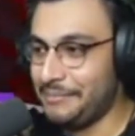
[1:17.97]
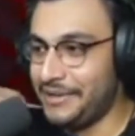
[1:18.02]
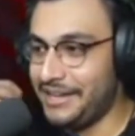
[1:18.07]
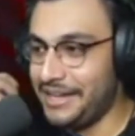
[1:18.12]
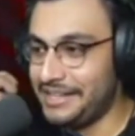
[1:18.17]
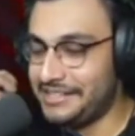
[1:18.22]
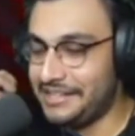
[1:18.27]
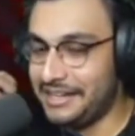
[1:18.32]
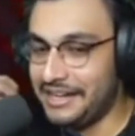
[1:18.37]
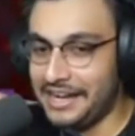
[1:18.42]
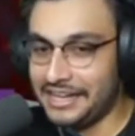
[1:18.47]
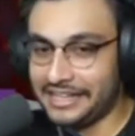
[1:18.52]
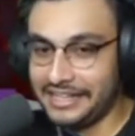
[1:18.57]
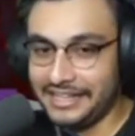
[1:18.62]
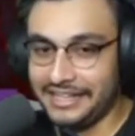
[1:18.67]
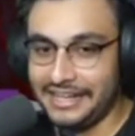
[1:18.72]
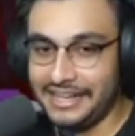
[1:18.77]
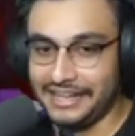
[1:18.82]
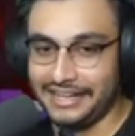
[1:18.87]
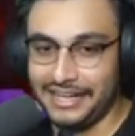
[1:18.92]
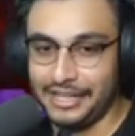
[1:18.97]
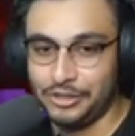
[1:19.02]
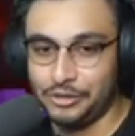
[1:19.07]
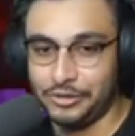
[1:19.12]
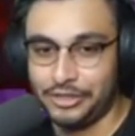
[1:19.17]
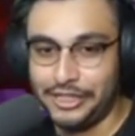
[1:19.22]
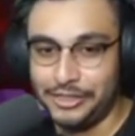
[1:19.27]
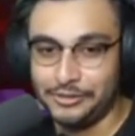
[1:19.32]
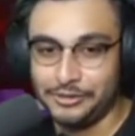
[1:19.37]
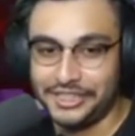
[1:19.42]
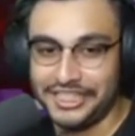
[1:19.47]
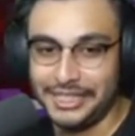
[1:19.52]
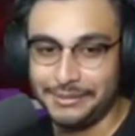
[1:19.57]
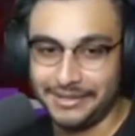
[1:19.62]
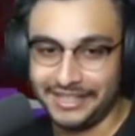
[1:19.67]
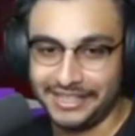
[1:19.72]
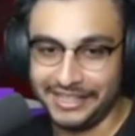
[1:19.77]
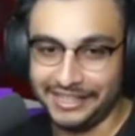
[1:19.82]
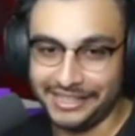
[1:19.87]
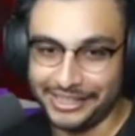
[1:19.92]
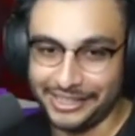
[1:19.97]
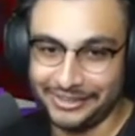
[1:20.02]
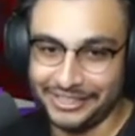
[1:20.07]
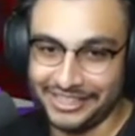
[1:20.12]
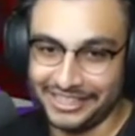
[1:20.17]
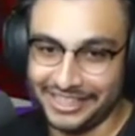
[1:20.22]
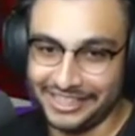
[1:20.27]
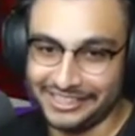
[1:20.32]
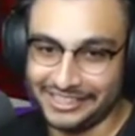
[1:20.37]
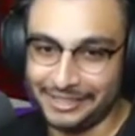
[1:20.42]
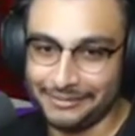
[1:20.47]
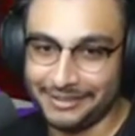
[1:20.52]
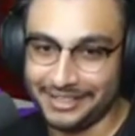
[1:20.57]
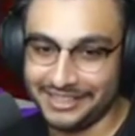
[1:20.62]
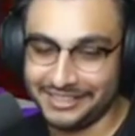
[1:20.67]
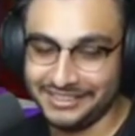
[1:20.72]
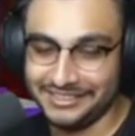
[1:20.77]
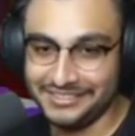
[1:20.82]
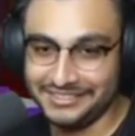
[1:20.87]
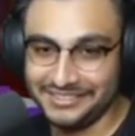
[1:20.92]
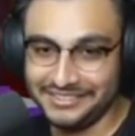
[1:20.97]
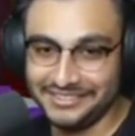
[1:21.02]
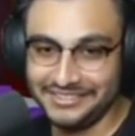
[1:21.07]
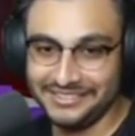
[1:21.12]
मैं ऐसा अकेला अकेला दुखी दुखी मैं खेलता हूँ ठीक है ईशान भाई